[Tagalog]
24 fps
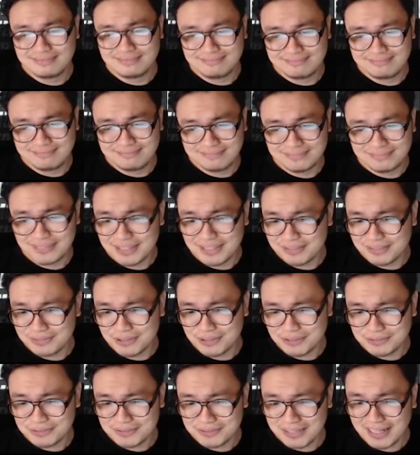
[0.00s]
Brown
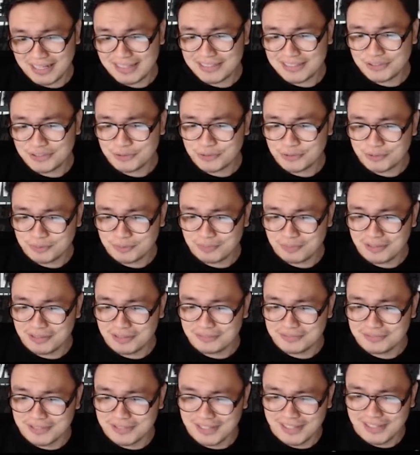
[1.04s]
out tayo. Brown
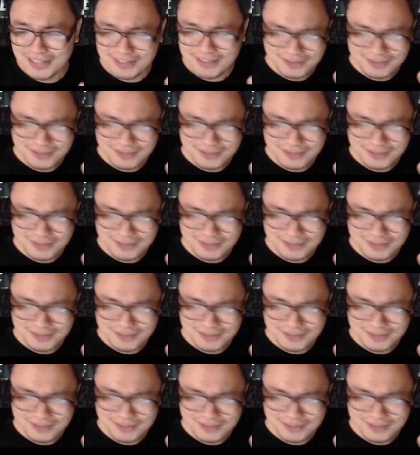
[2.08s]
out.